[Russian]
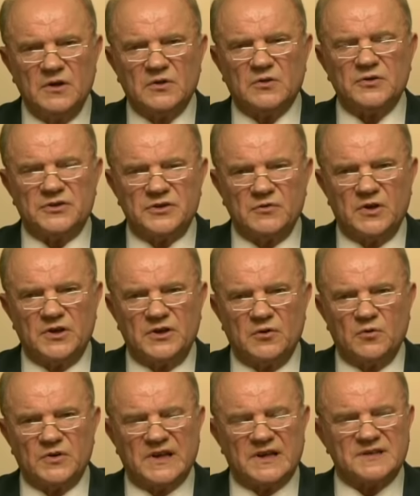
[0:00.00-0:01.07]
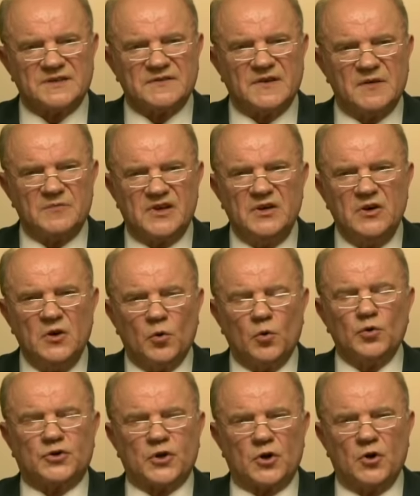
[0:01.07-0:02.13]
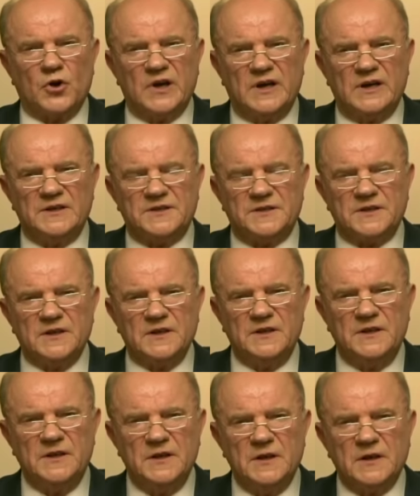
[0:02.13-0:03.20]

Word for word: но сегодня у нас с вами утроили силы